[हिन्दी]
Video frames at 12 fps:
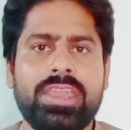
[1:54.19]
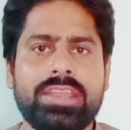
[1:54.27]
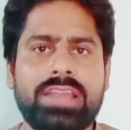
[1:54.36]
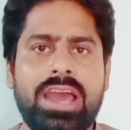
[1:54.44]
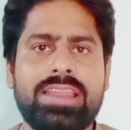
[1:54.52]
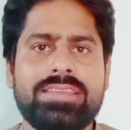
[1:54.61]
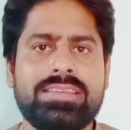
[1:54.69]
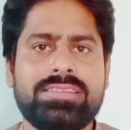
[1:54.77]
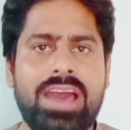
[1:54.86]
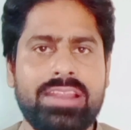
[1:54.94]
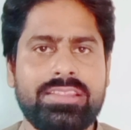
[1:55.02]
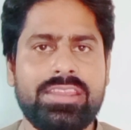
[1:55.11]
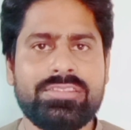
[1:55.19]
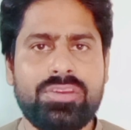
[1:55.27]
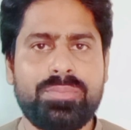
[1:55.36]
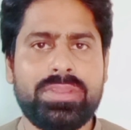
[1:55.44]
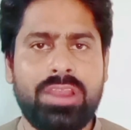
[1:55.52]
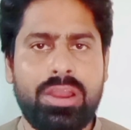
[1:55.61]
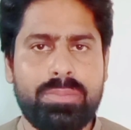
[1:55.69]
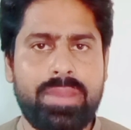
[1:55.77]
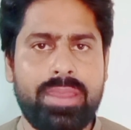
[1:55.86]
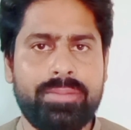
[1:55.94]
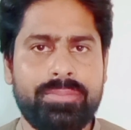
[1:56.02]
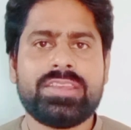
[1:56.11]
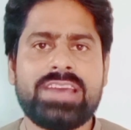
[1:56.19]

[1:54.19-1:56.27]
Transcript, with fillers: इकतालीस हज़ार तीन सौ पंद्रह रुपये